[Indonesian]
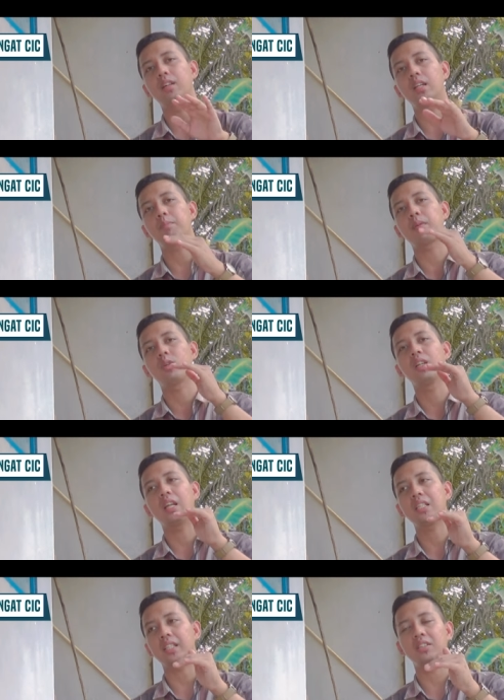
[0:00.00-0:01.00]
Ini perlu
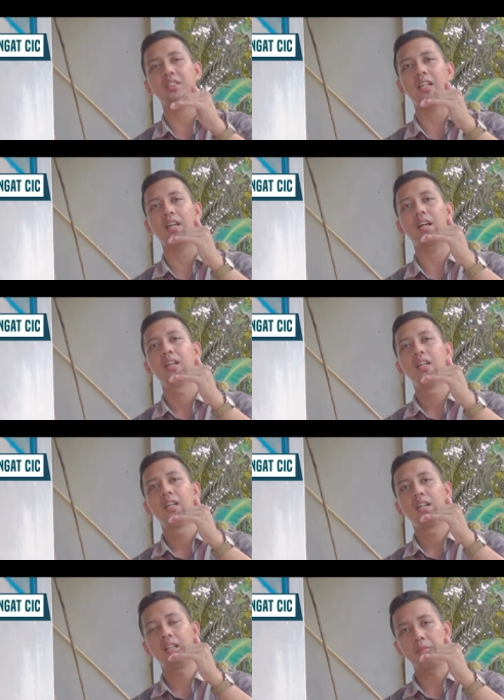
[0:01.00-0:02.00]
diriset secara
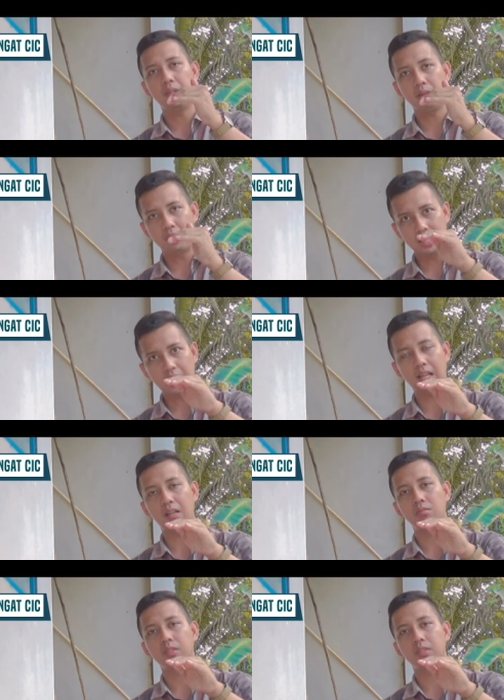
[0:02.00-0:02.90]
lebih mendalam.